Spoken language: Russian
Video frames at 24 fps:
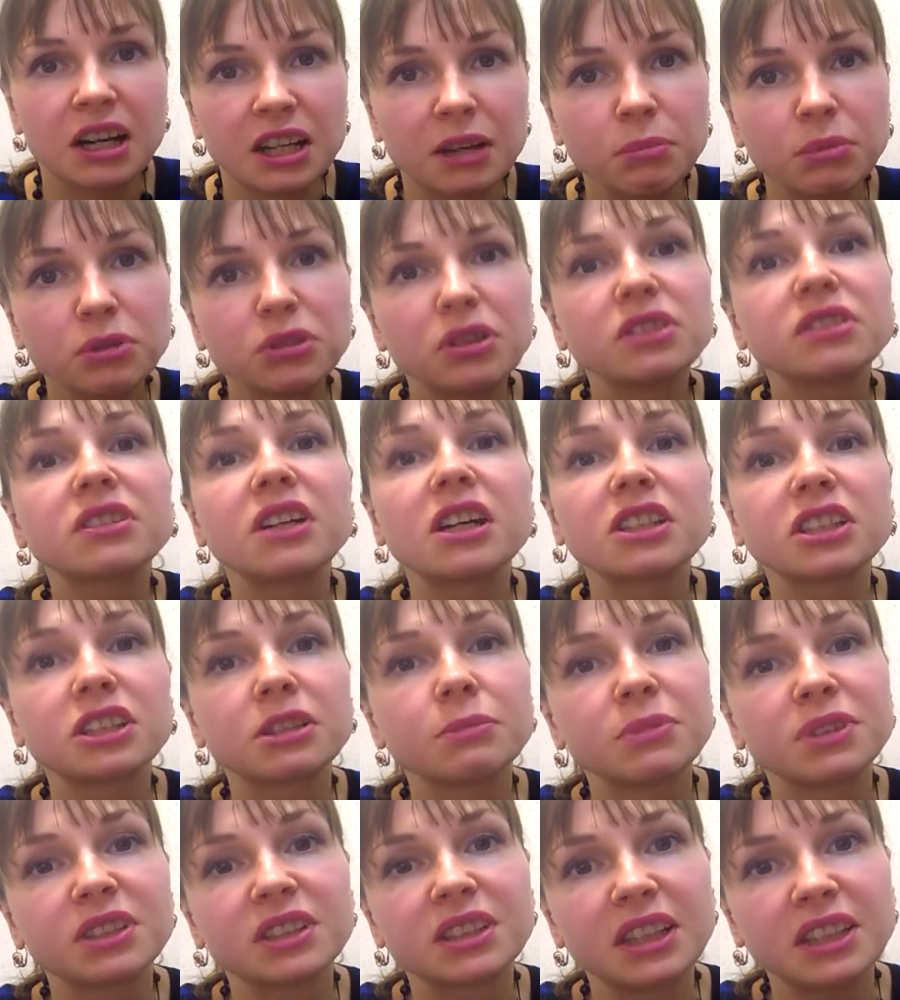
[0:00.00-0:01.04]
работать как
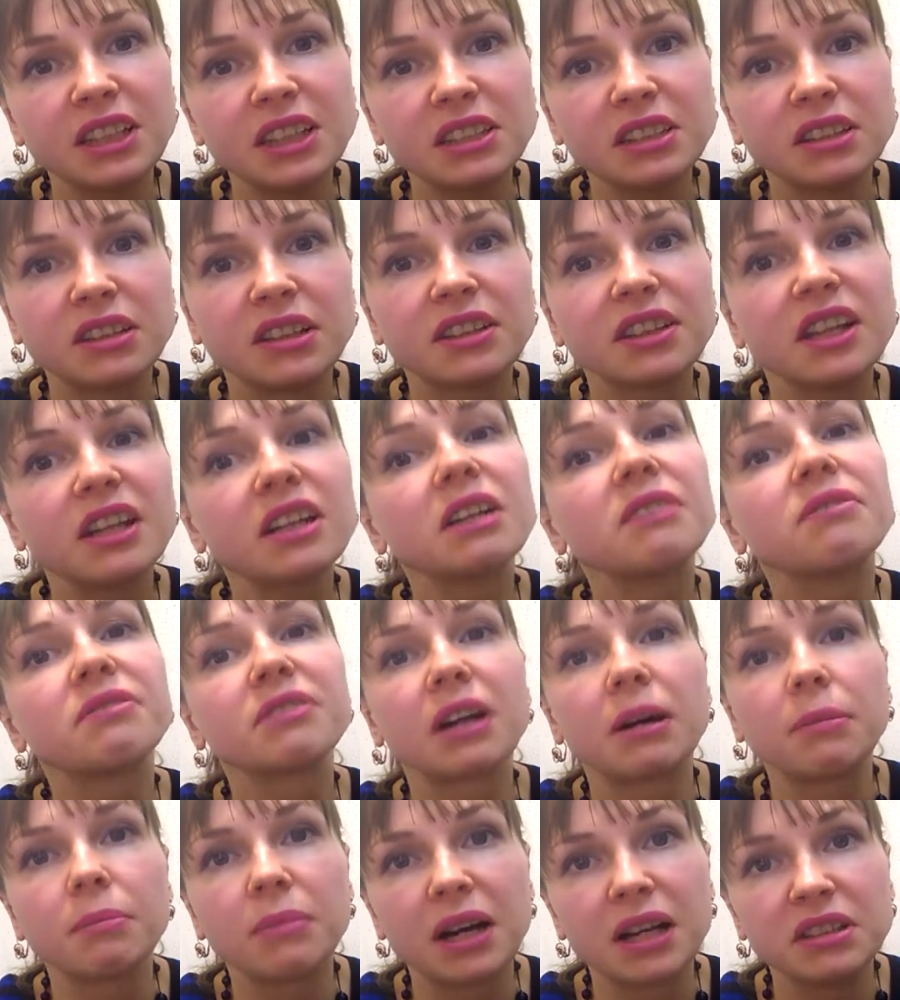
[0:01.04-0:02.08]
самостоятельно, так и в
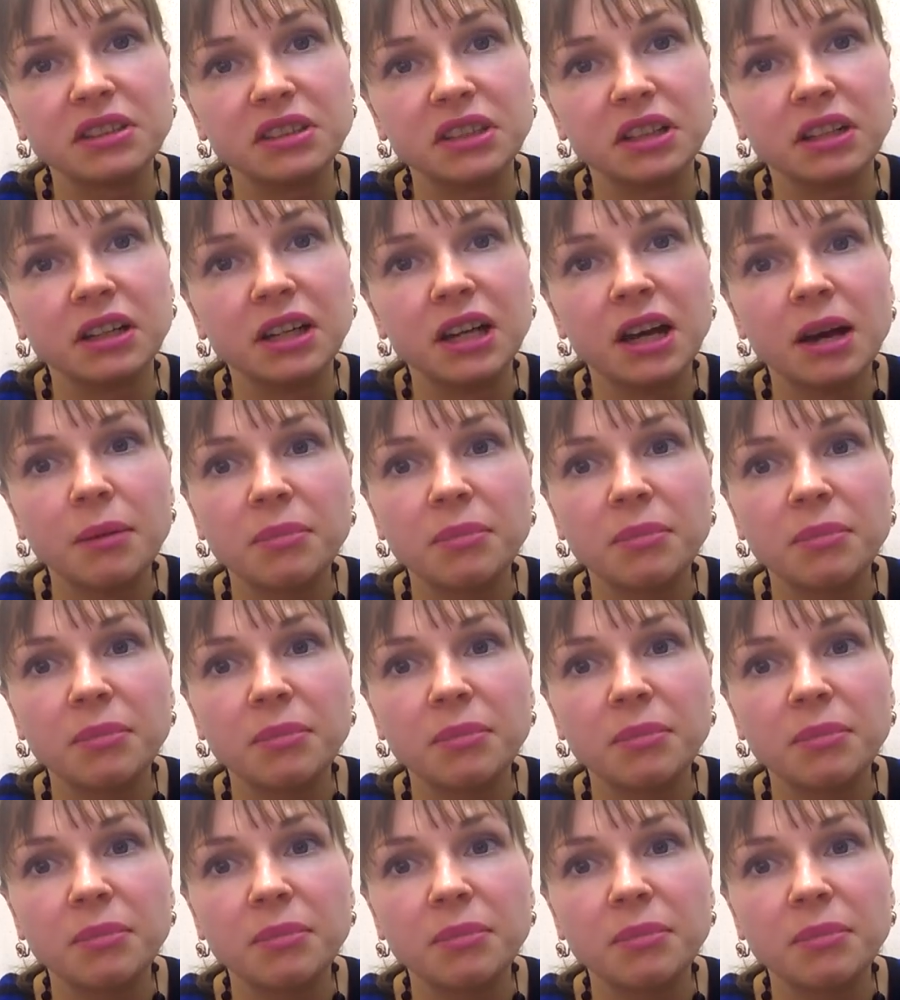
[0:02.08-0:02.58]
команде,